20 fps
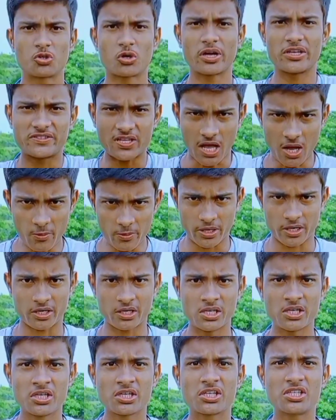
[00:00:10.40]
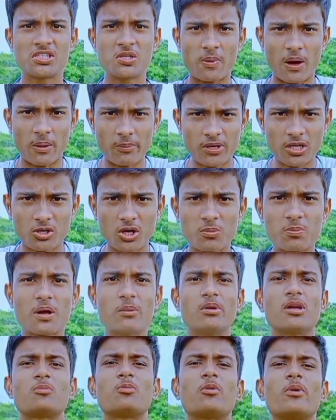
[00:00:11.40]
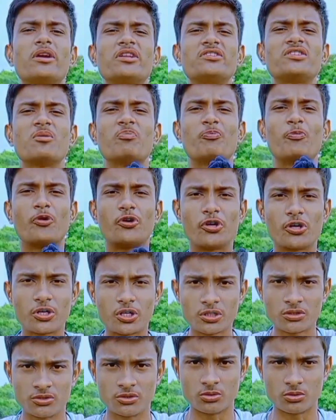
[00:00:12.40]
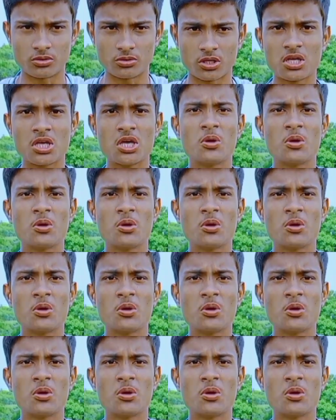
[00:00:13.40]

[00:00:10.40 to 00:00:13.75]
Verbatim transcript: तो गाइज हाँ मैं किसी पब्लिक और पब्लिक प्रॉपर्टी से बहुत दूर